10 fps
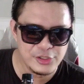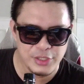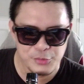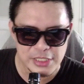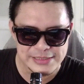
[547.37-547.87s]
gitu dia
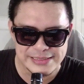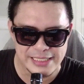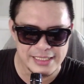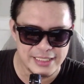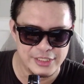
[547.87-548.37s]
punya
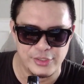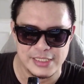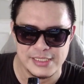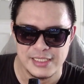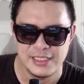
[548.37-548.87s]
scene itu
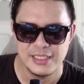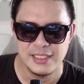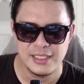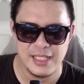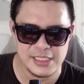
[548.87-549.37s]
guys.
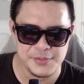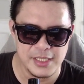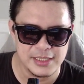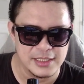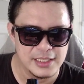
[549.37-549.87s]
Nice banget.